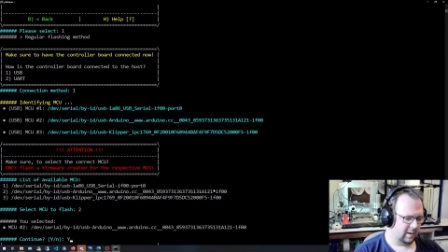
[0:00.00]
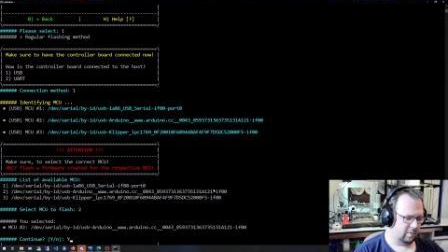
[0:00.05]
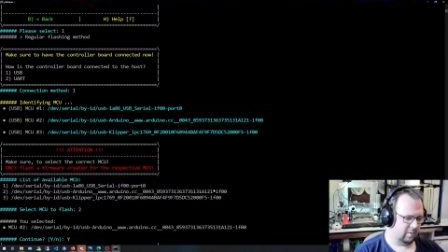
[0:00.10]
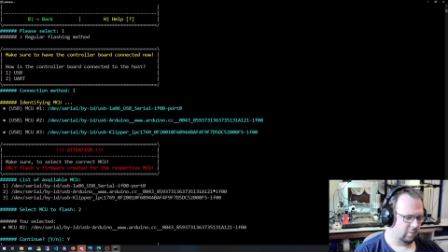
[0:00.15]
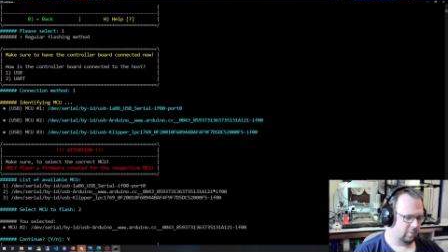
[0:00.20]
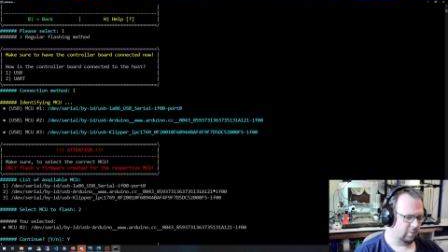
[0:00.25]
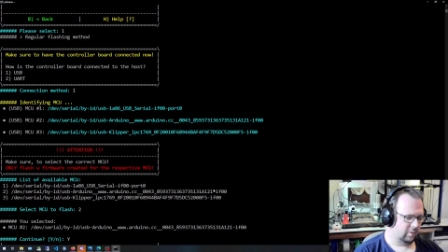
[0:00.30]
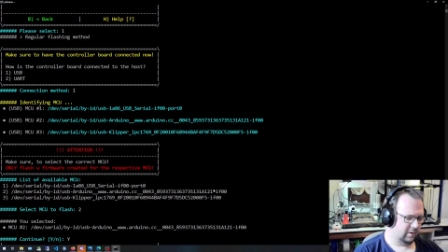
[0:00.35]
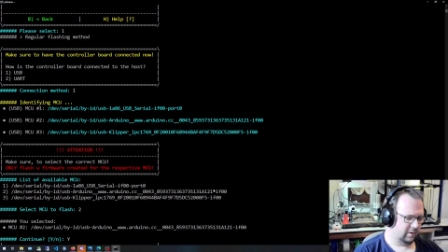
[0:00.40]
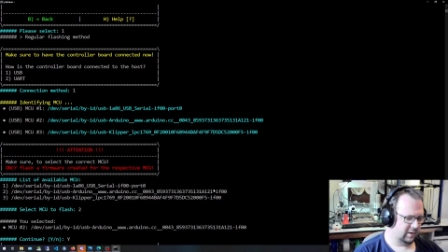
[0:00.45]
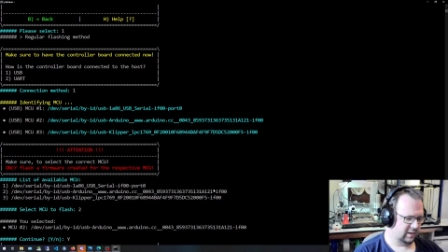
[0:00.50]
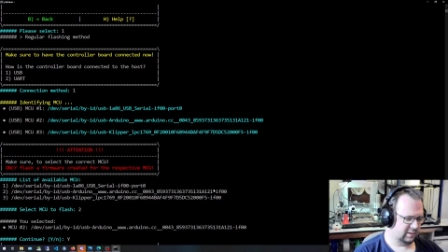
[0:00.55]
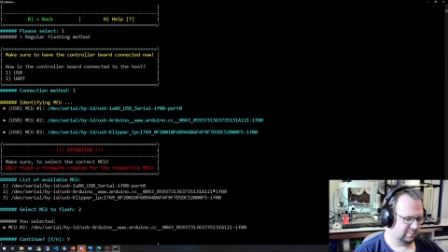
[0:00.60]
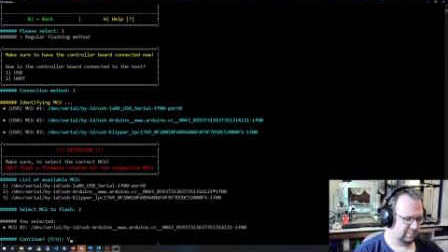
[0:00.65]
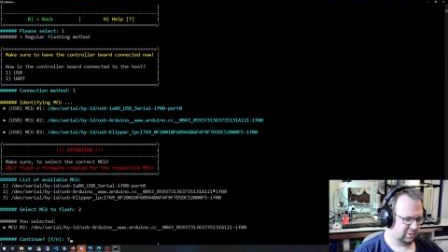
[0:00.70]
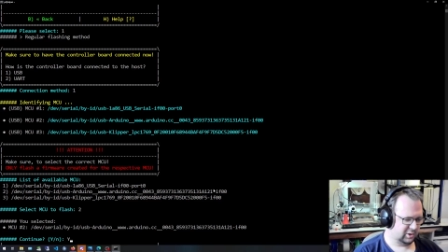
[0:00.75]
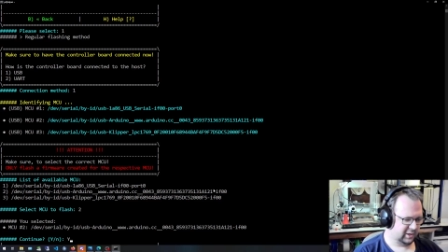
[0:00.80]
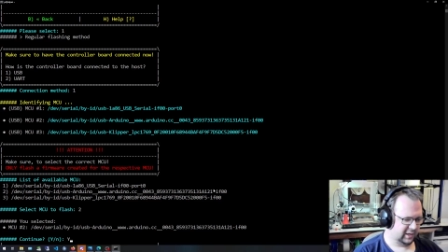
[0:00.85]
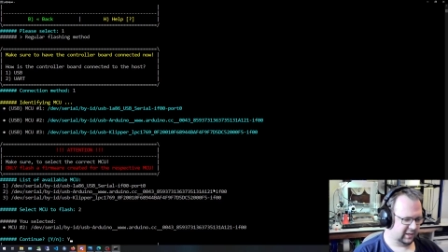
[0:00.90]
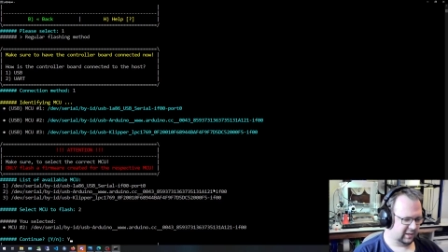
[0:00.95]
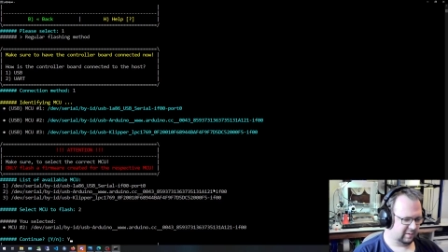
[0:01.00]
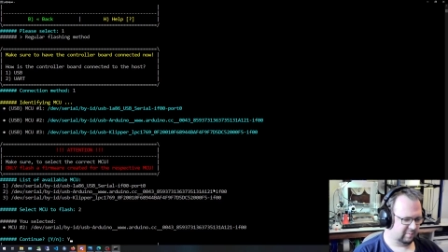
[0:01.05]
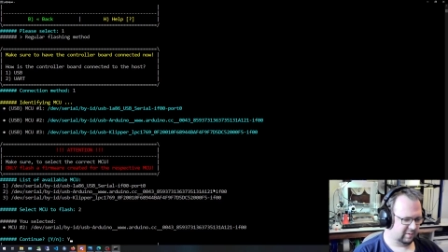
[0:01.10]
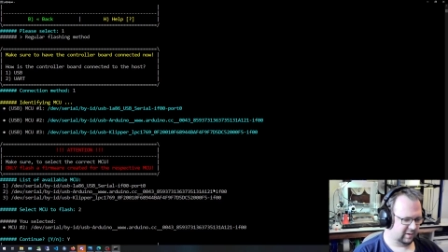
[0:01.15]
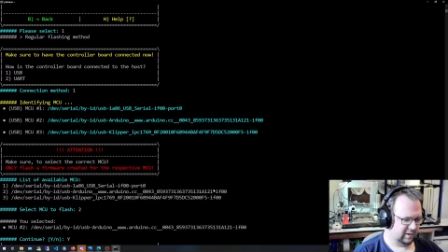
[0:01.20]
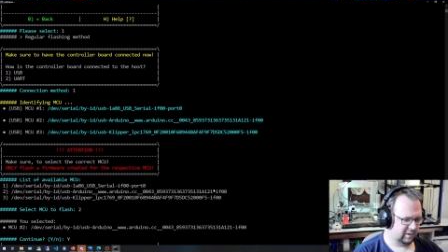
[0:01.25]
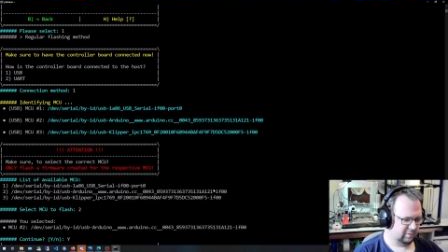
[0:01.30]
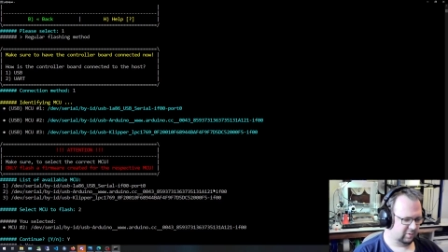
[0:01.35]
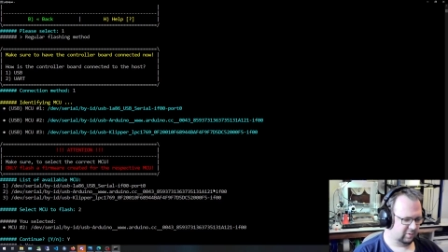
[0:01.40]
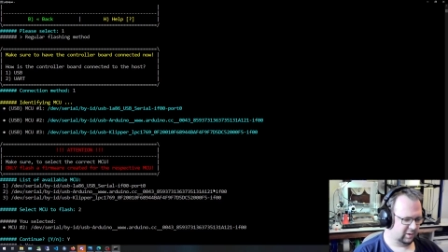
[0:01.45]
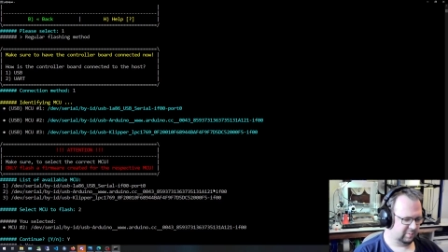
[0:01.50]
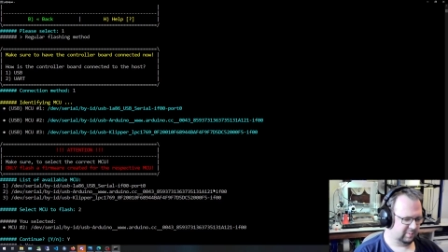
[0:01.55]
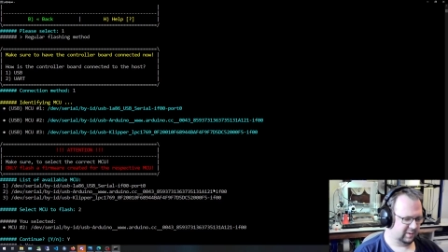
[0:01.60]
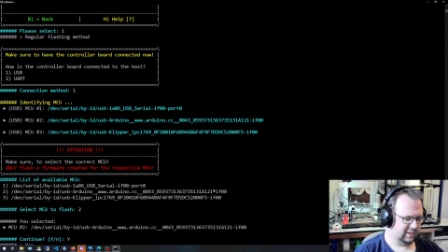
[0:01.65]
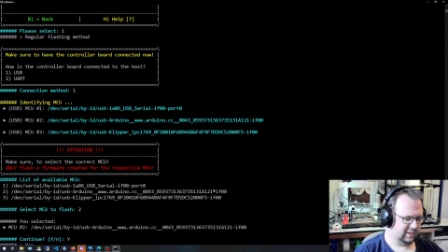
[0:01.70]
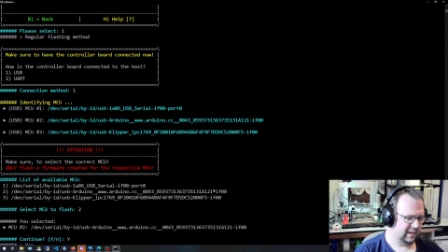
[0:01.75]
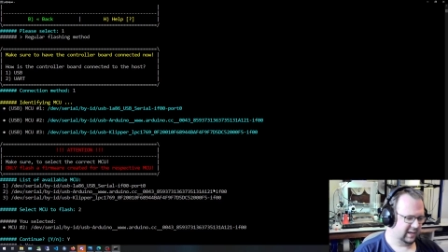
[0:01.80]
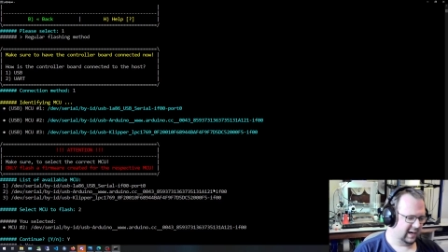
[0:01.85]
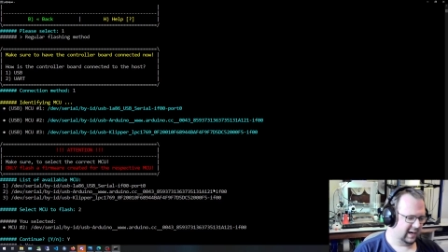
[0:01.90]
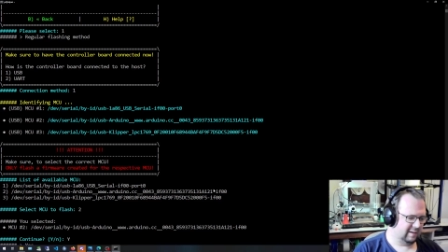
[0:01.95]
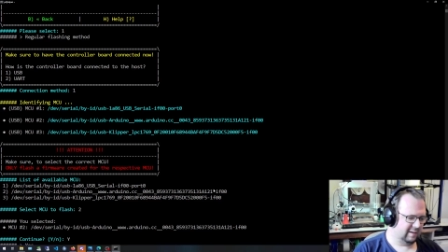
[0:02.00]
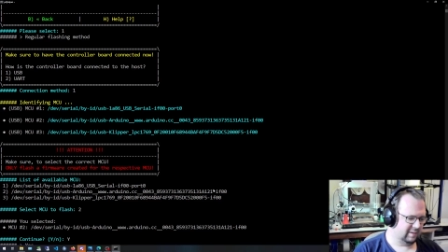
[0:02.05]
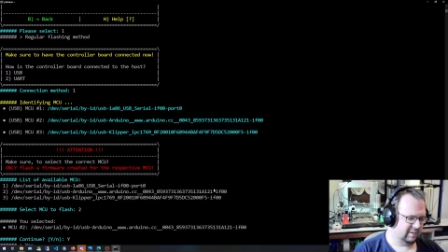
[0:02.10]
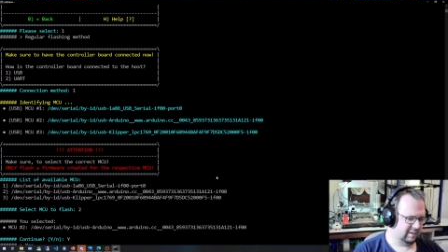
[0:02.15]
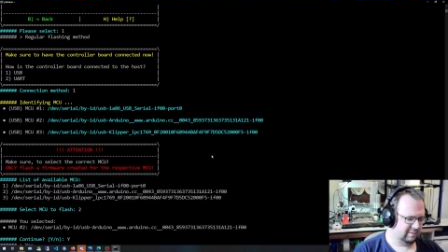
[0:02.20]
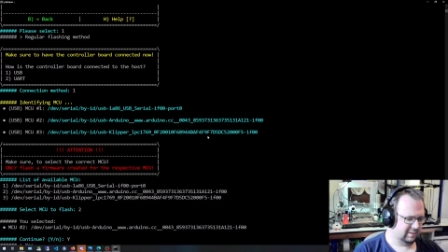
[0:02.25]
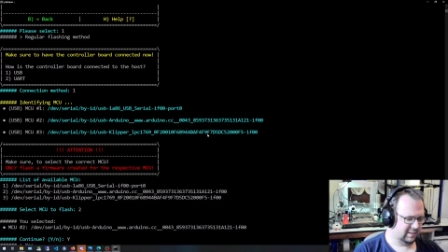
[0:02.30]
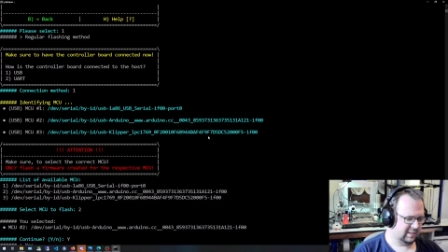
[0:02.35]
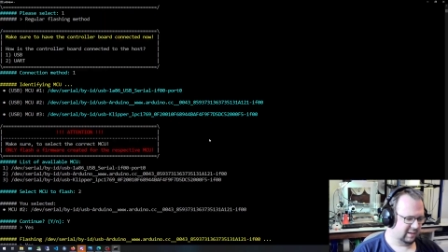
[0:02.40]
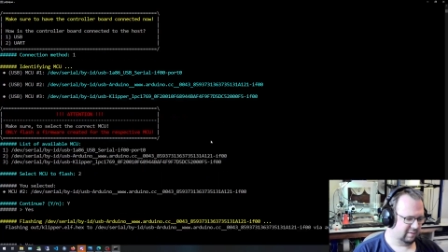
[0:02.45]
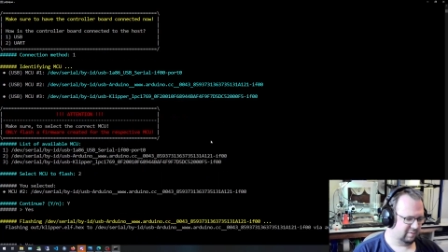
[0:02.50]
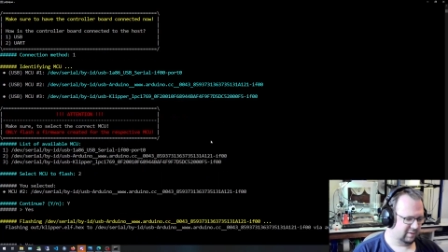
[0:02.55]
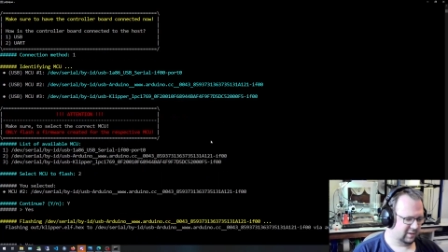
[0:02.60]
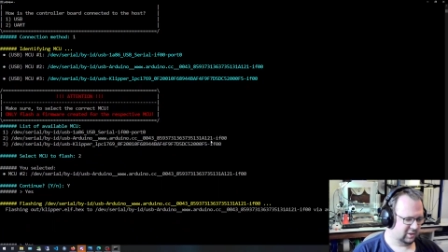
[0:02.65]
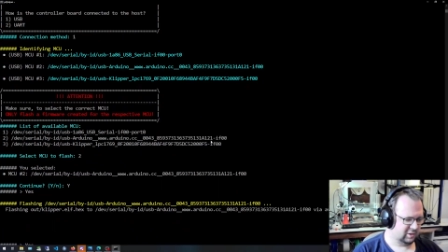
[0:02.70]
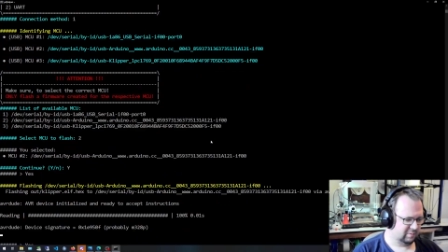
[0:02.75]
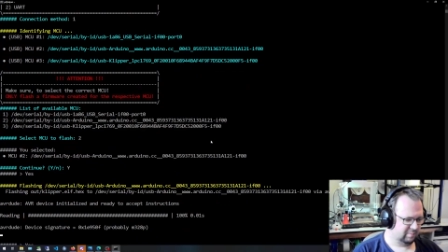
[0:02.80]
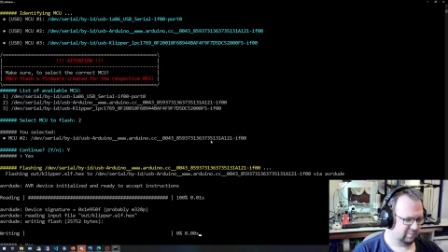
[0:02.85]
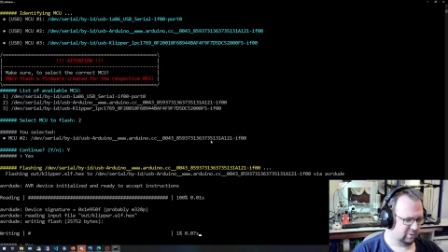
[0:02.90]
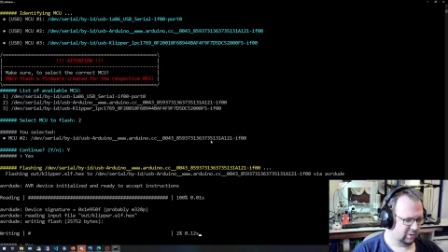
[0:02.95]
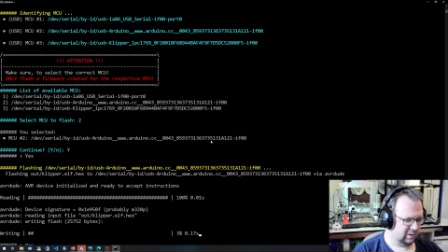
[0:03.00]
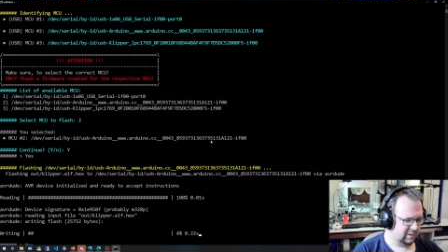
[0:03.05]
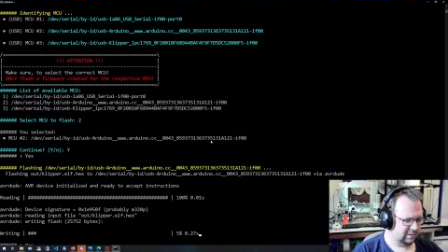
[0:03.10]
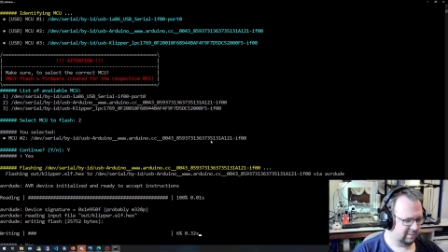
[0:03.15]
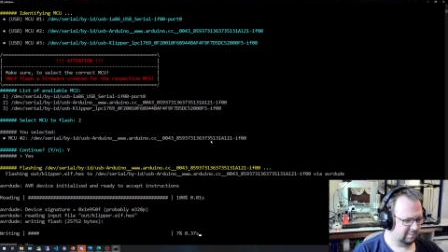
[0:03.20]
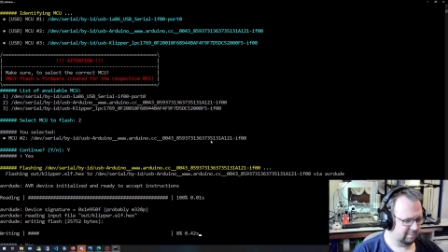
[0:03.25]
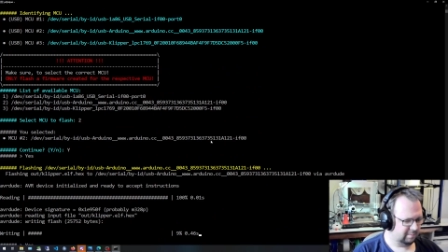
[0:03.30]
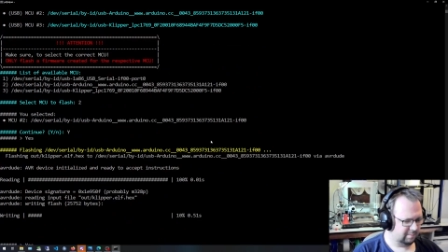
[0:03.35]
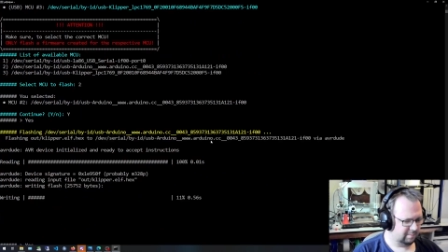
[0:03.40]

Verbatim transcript: Und das bestätigen wir natürlich mit Ja, weil wir es ja flashen wollen.